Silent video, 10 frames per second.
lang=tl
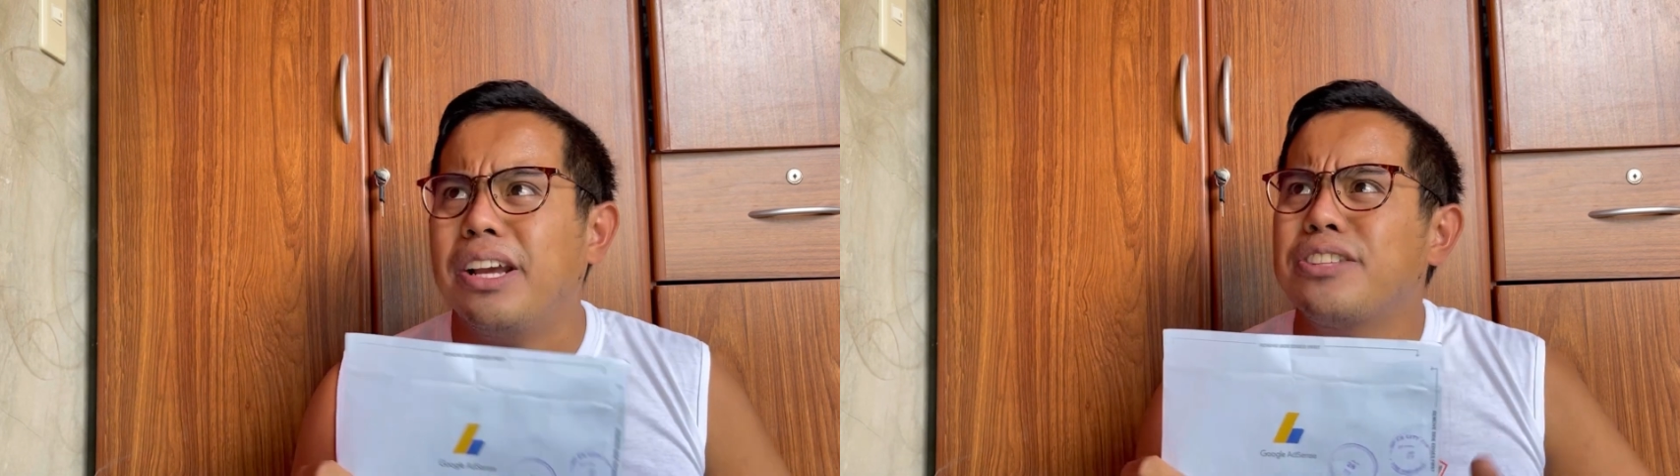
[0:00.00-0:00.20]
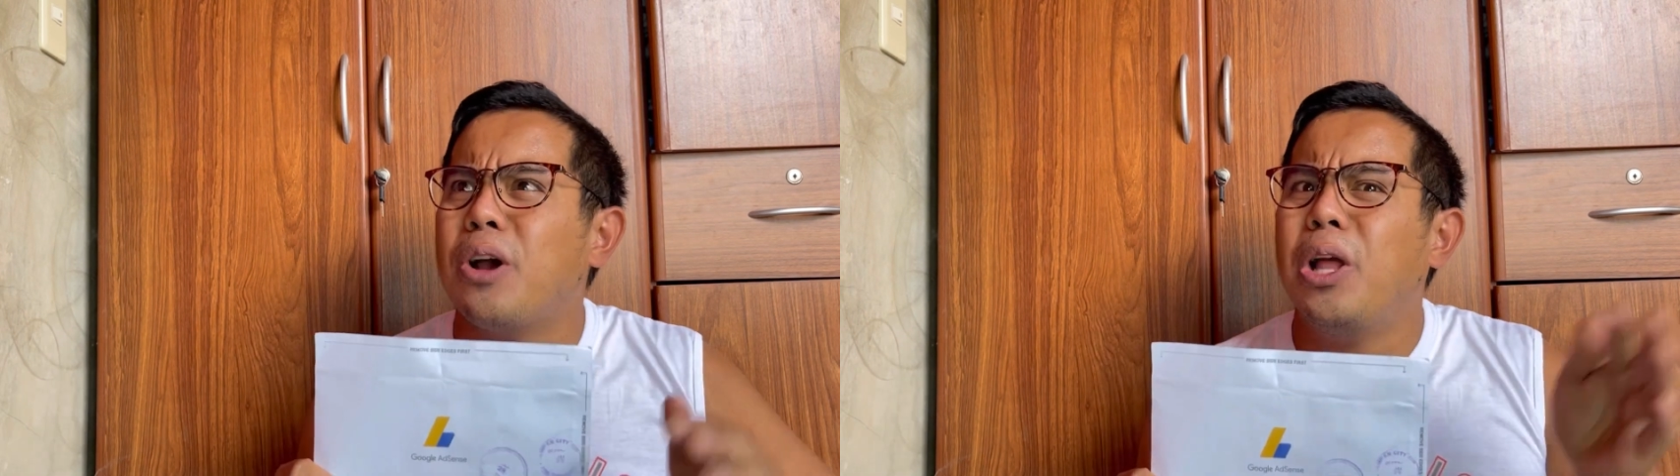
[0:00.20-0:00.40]

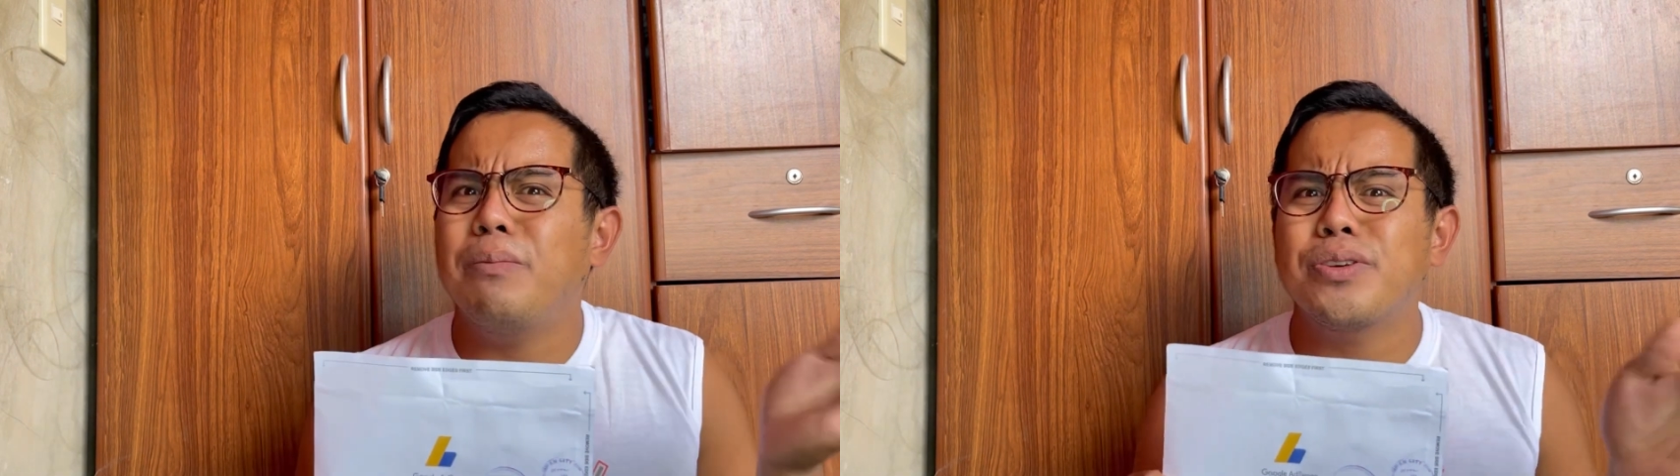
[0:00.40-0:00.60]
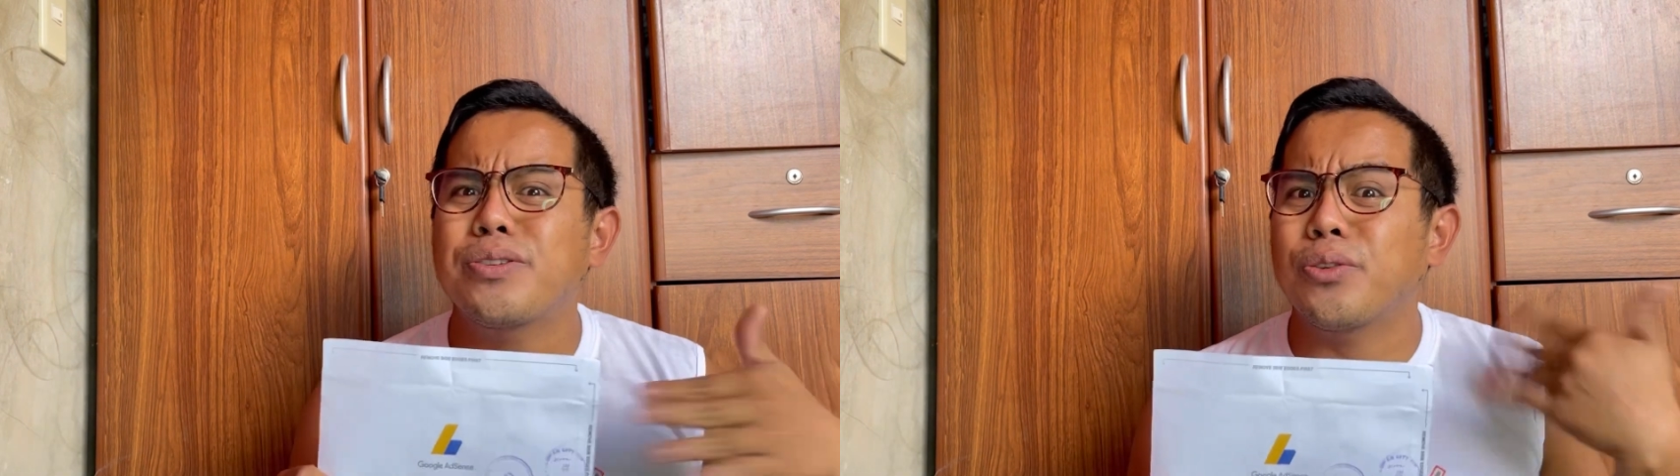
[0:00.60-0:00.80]
it's
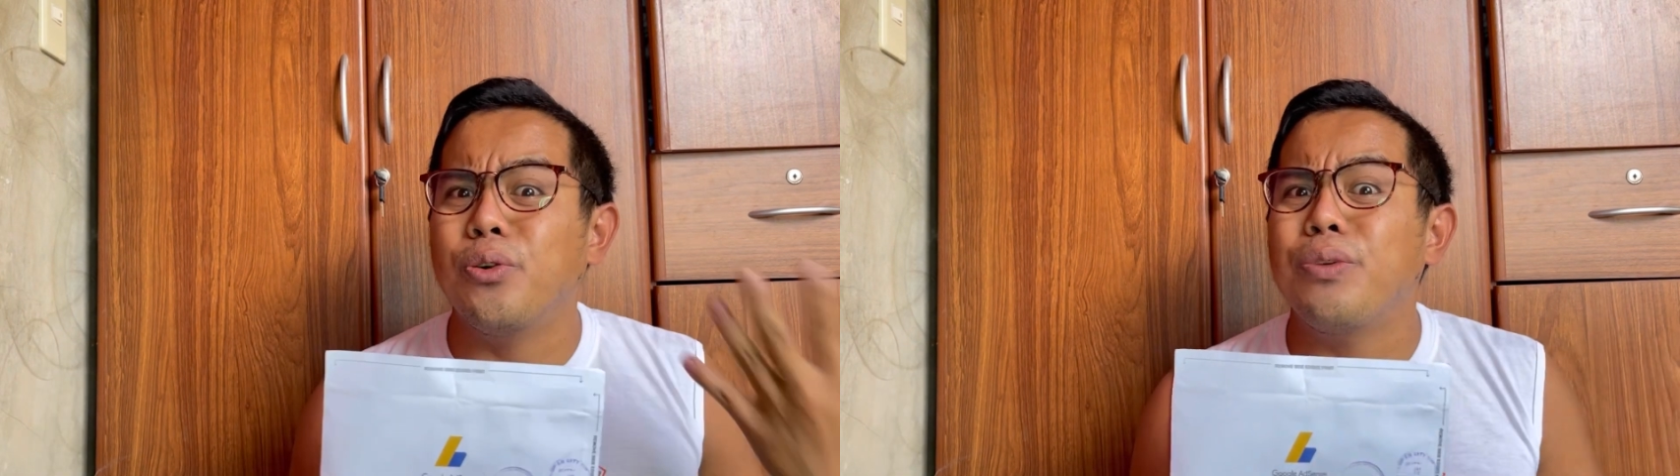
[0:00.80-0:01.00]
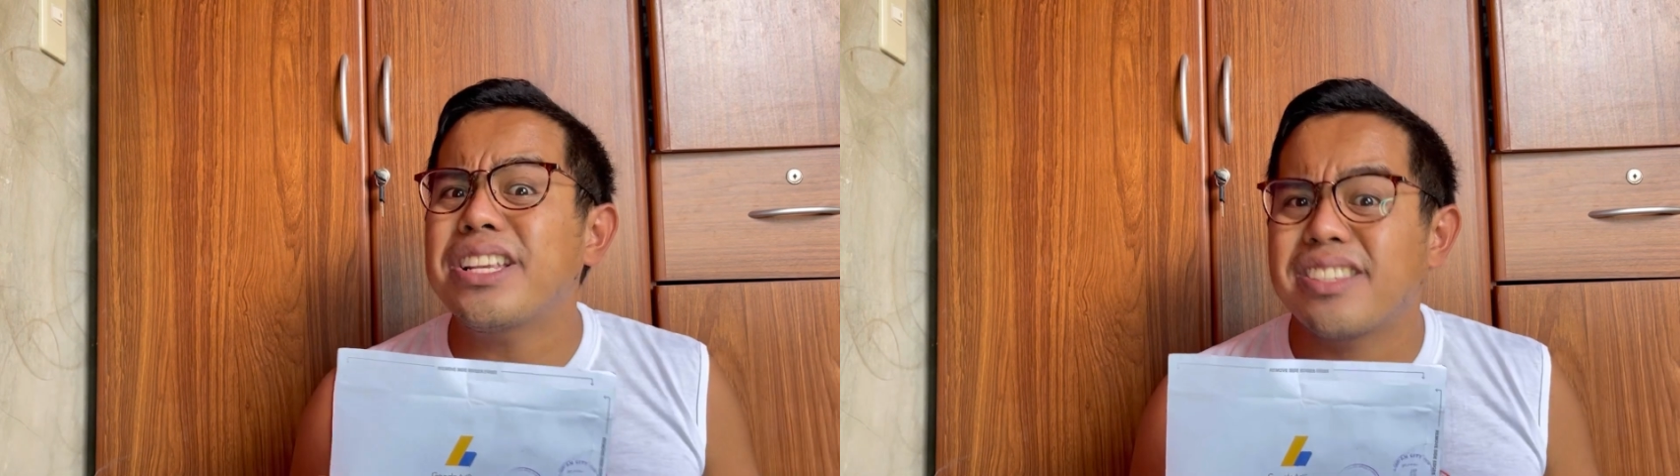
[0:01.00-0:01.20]
almost 2
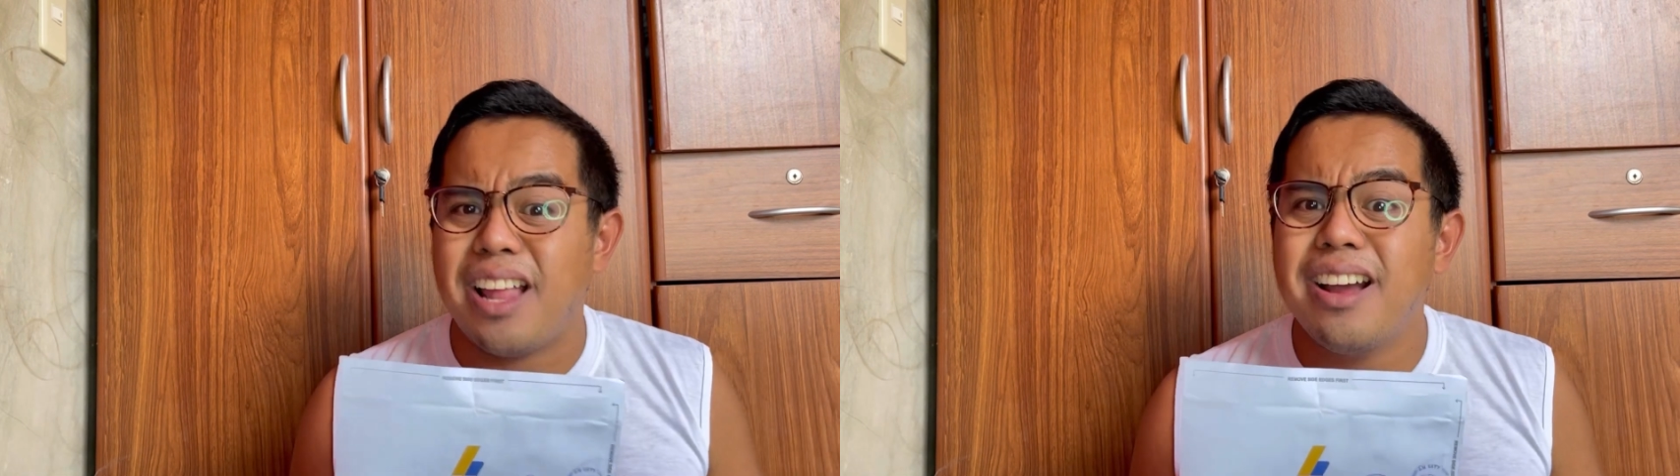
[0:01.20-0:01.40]
weeks lang,